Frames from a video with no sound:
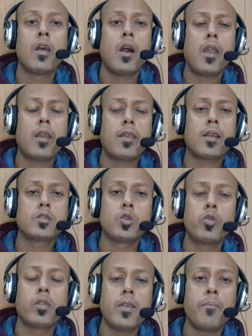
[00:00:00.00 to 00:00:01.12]
अलग अलग
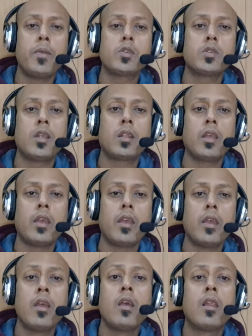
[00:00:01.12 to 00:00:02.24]
जोन की पीएच लेते हैं
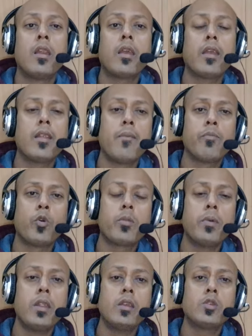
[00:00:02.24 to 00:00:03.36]
लेकिन हम
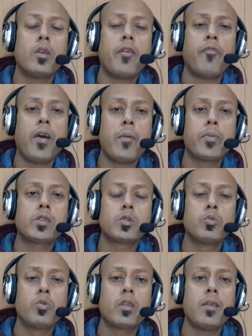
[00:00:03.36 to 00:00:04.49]
नॉर्मली जो है फाइब्रस
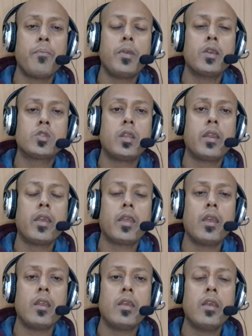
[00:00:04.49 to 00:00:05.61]
रूट की पीएच लेने के
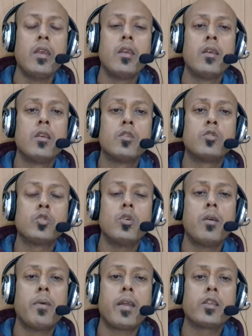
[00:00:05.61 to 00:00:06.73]
लिए जो
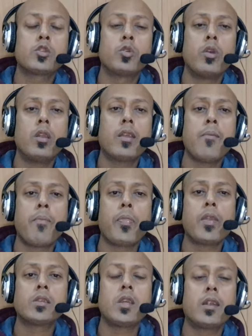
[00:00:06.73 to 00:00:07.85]
हमारी सोयल की
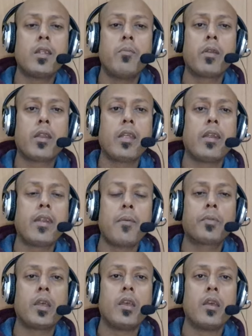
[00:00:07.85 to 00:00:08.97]
पंद्रह सेंटीमीटर की
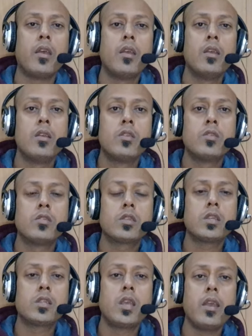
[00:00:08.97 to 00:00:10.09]
डेप्थ है
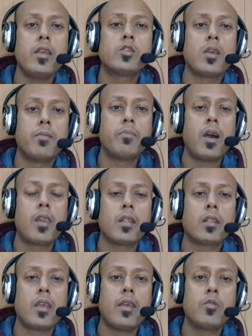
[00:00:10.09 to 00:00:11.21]
जिसे छः इंच हम मान
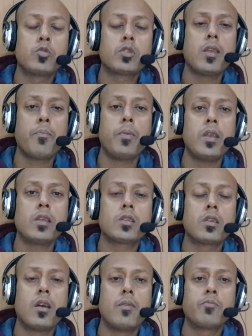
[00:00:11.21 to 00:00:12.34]
लेते हैं उसकी पीएच
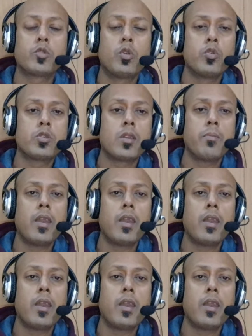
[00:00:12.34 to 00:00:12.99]
हम सॉल्यूशन में